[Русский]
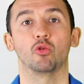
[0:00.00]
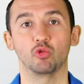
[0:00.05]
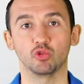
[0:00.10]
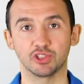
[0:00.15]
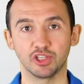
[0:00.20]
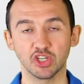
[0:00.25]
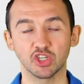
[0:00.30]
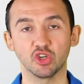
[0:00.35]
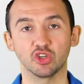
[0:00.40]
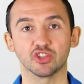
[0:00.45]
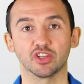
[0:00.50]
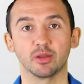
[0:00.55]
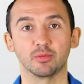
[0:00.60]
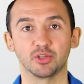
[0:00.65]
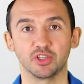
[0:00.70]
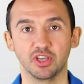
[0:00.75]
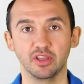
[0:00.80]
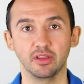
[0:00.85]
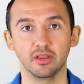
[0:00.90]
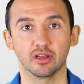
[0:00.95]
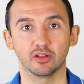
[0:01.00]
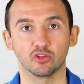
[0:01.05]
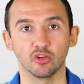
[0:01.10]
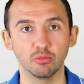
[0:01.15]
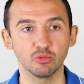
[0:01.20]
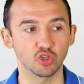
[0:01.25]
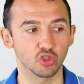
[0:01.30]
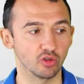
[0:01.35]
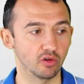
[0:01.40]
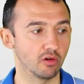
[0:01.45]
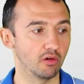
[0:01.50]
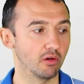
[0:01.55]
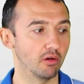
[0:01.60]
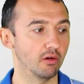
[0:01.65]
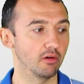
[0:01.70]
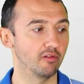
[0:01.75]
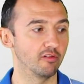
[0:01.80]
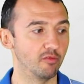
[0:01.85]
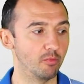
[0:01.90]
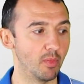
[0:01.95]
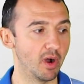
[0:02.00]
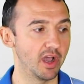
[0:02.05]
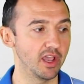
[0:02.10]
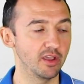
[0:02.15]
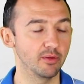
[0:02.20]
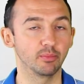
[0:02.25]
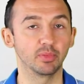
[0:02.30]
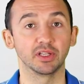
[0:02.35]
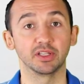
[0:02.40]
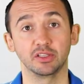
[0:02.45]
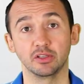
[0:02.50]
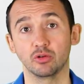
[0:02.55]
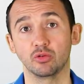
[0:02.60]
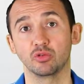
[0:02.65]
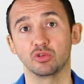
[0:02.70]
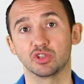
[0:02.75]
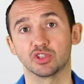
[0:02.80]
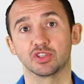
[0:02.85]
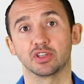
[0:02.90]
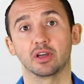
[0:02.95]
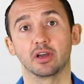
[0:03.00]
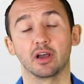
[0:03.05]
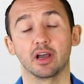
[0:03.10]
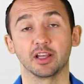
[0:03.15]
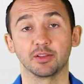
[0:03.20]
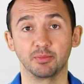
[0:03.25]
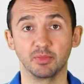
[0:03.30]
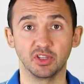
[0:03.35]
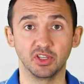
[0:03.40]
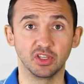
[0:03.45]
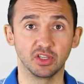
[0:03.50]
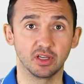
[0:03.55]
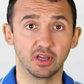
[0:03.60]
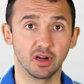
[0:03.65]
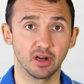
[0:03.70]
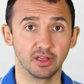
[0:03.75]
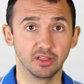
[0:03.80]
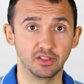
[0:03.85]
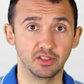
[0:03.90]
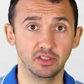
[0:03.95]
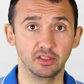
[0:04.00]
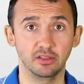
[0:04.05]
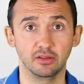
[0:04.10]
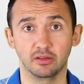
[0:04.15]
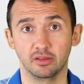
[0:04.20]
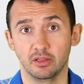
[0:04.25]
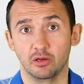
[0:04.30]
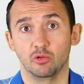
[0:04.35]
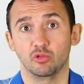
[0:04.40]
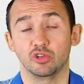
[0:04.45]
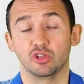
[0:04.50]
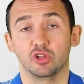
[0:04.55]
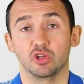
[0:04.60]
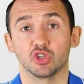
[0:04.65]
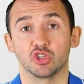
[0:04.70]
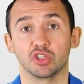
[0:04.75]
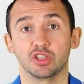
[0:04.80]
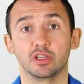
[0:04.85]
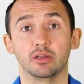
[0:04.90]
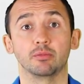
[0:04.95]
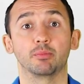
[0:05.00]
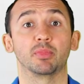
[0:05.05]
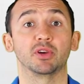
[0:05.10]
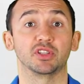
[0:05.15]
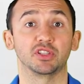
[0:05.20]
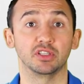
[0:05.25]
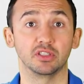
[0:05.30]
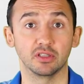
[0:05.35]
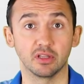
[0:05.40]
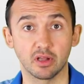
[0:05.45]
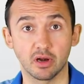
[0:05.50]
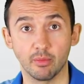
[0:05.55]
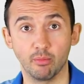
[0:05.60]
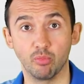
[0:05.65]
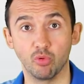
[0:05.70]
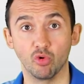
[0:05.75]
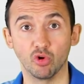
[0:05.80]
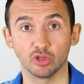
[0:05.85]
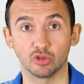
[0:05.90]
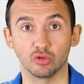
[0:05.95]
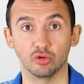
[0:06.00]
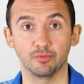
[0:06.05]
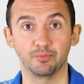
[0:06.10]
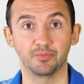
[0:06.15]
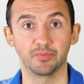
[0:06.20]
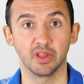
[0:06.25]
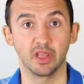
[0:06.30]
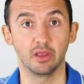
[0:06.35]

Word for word: услышал сообщение о том, что в мае планируется отменить карантин и люди должны пойти на работу.